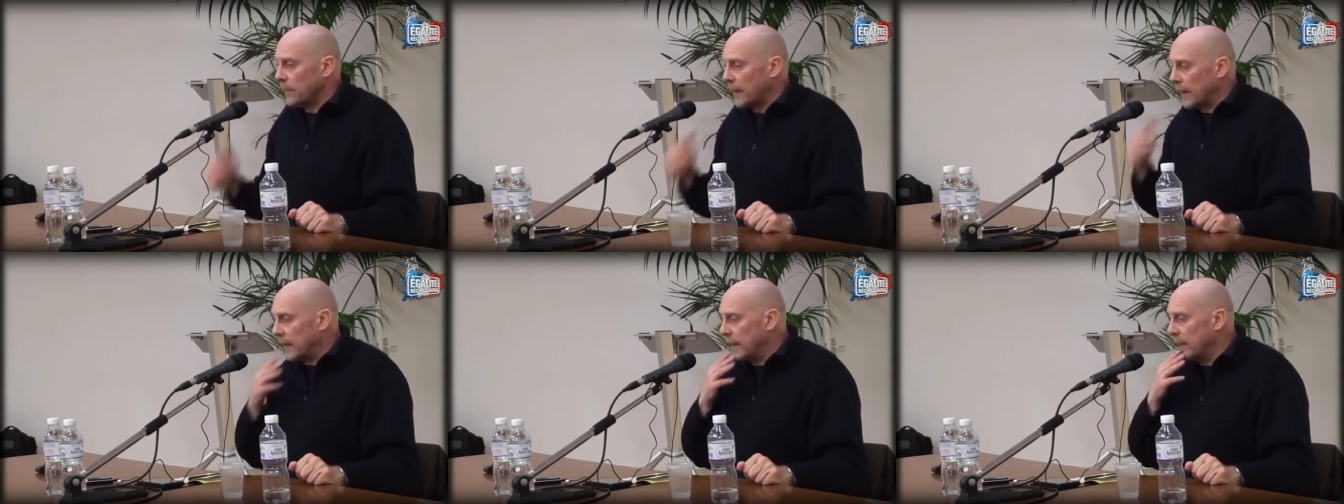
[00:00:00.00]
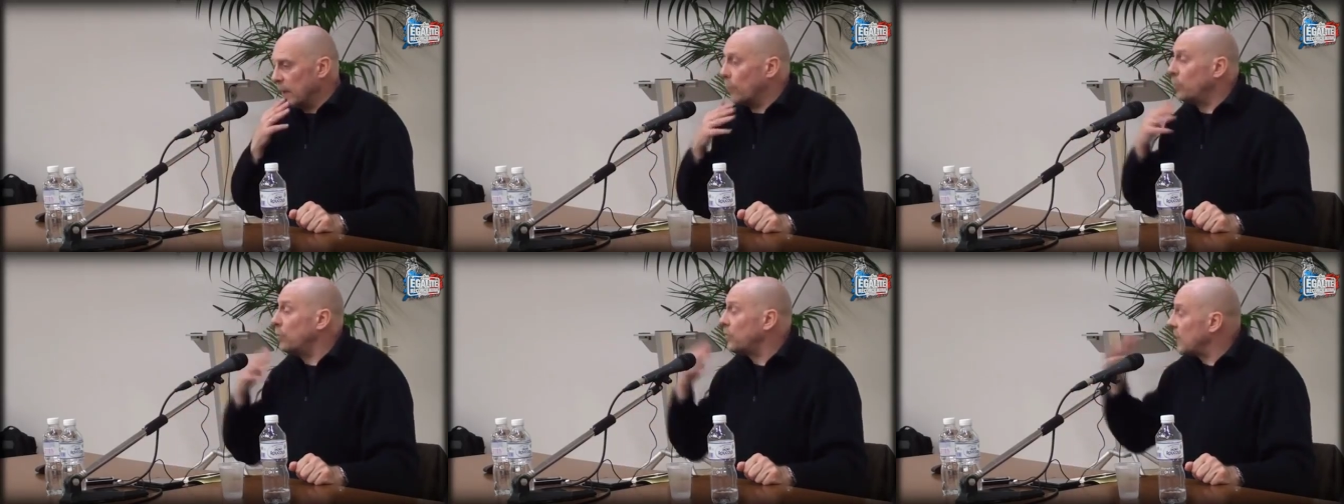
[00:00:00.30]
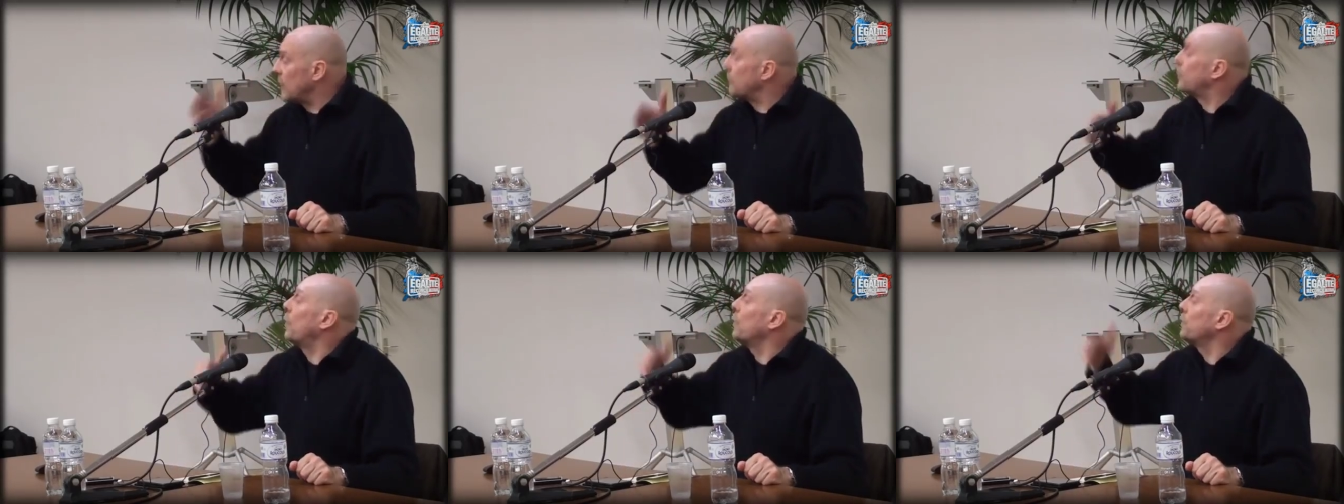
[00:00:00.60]
Et en plus,
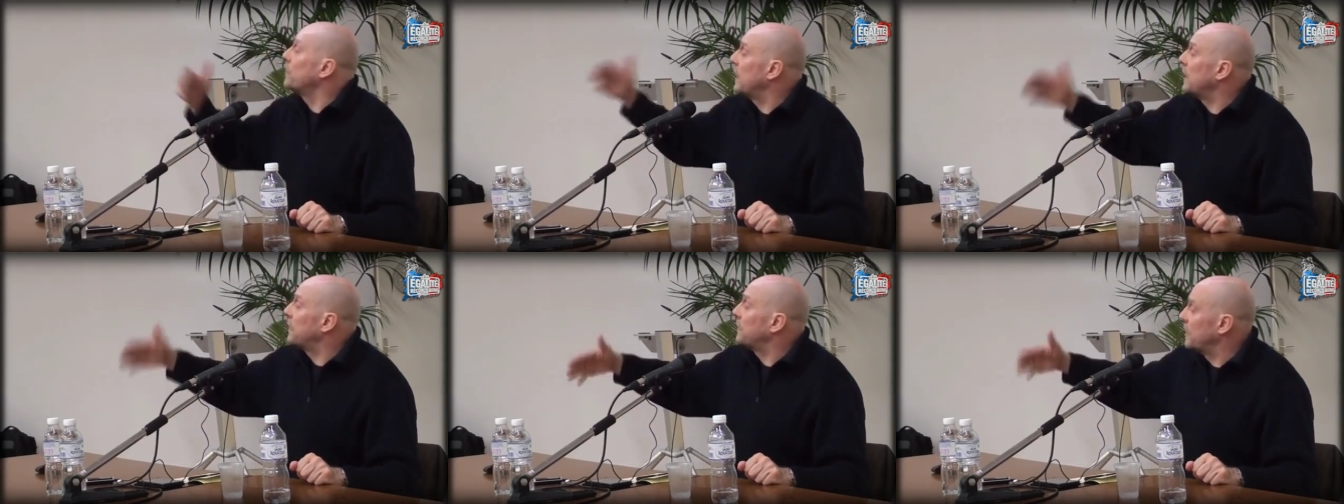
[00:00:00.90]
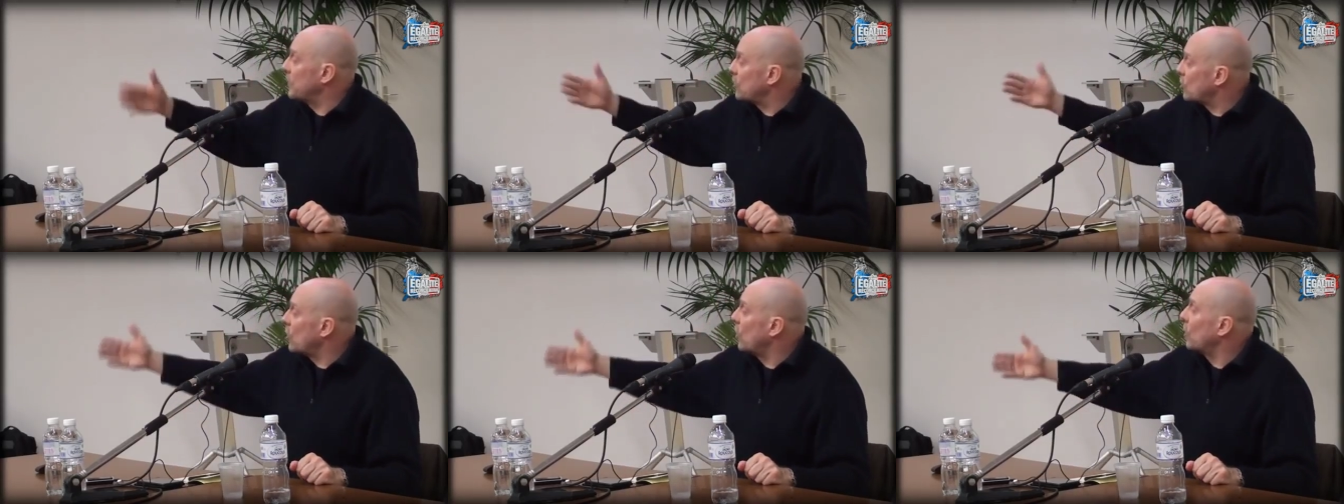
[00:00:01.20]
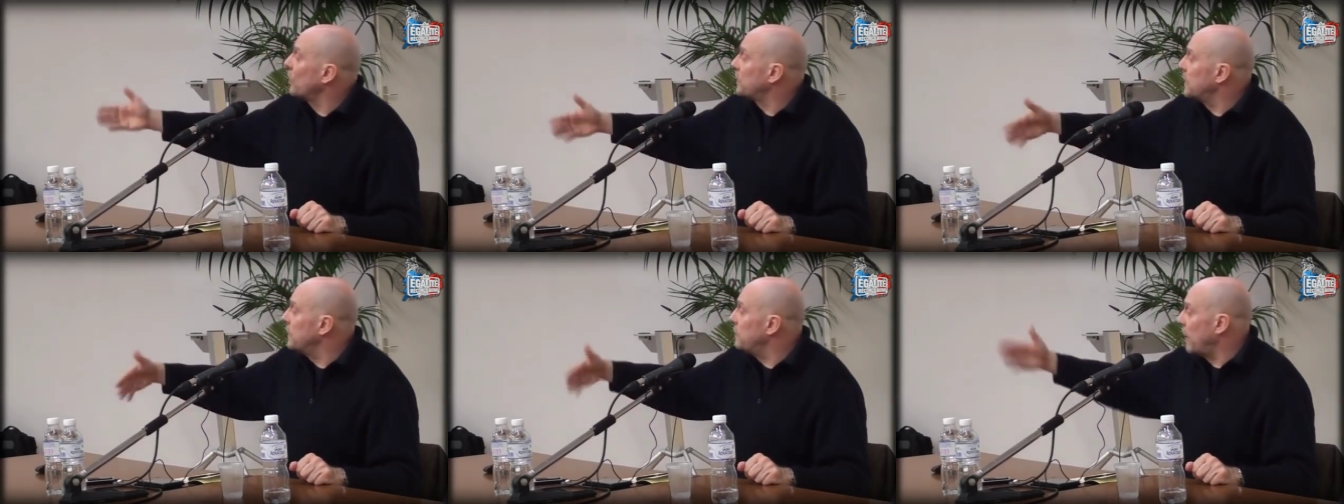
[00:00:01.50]
la France a cette
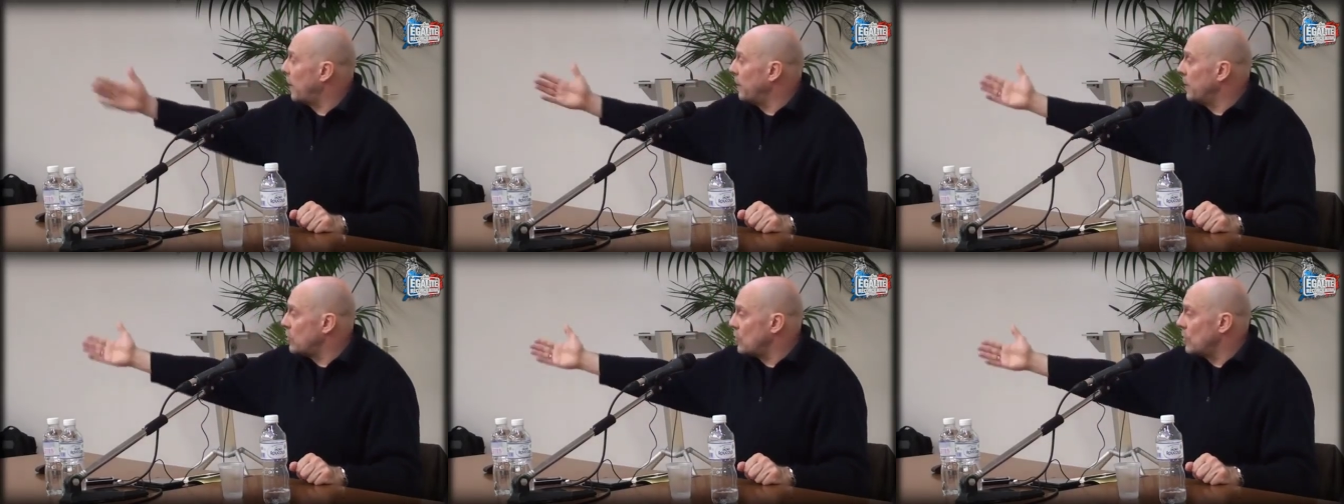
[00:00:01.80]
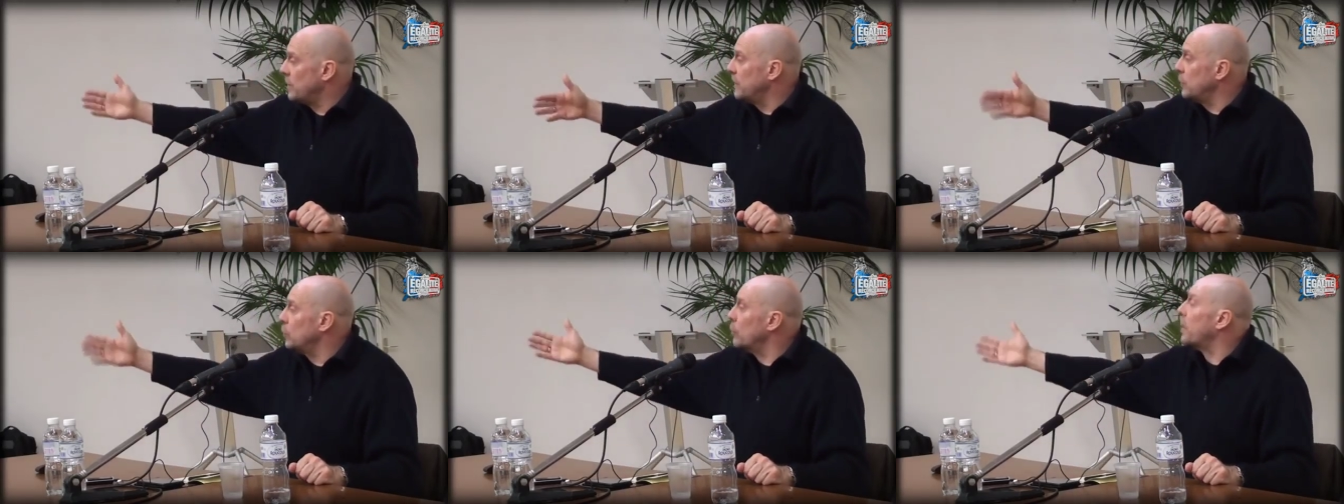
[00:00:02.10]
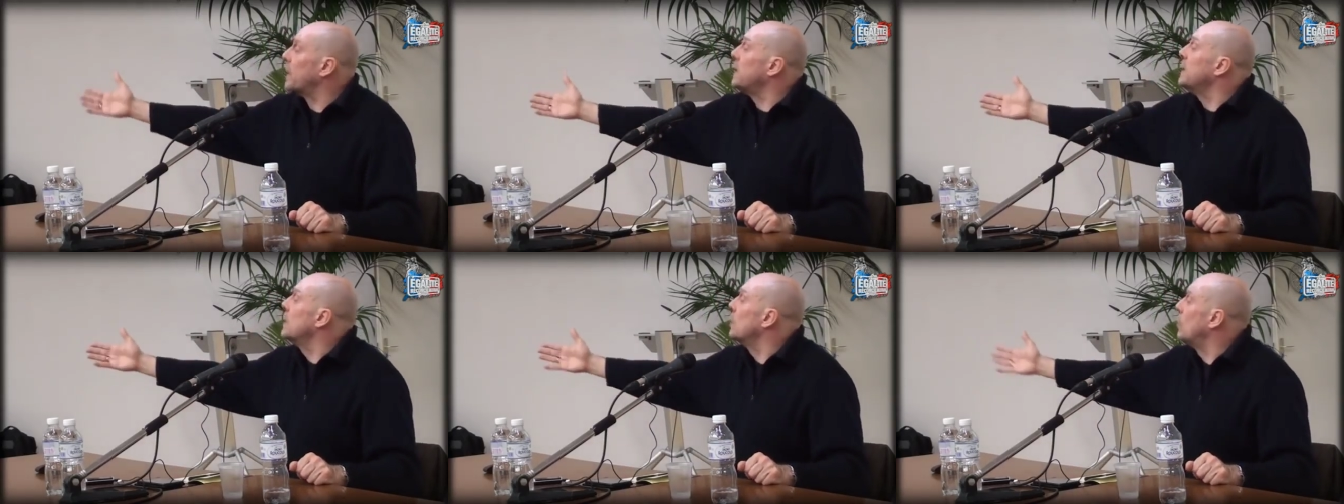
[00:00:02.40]
chance qui permet, je le dis, de
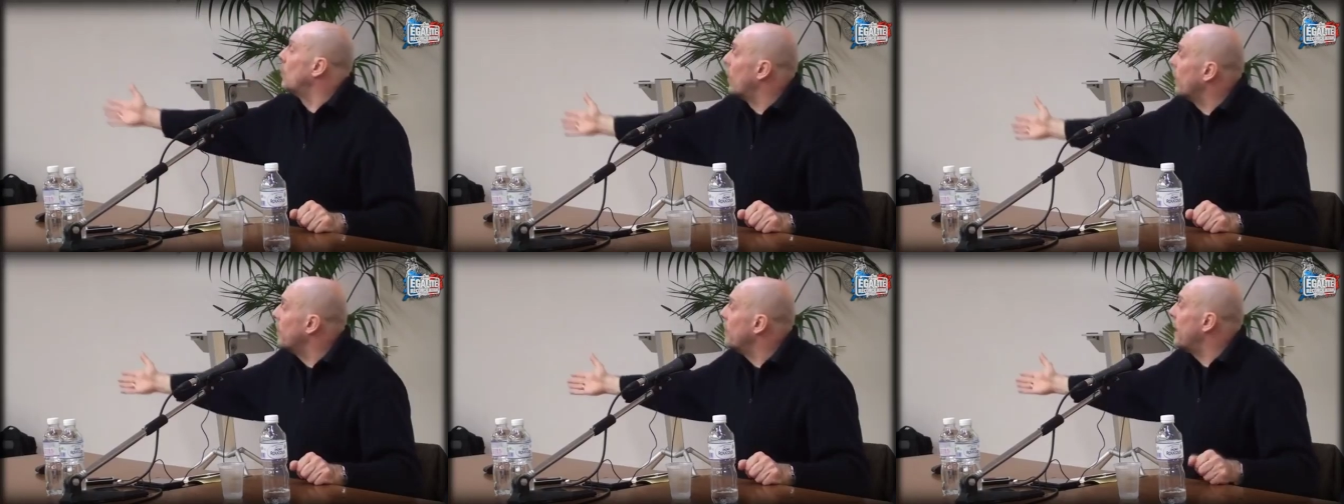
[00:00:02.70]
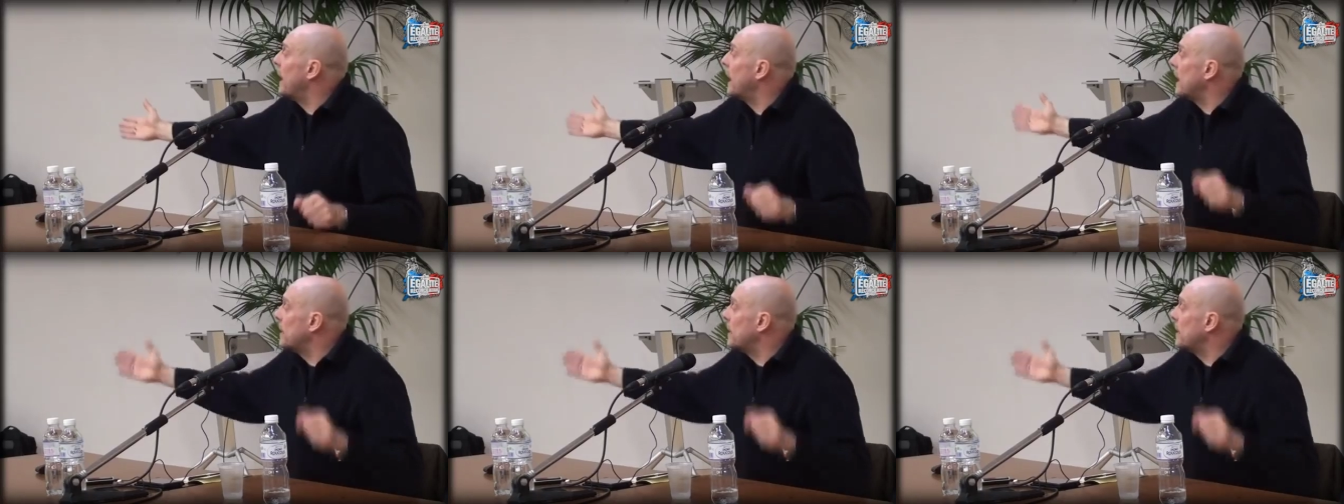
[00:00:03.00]
briller au handball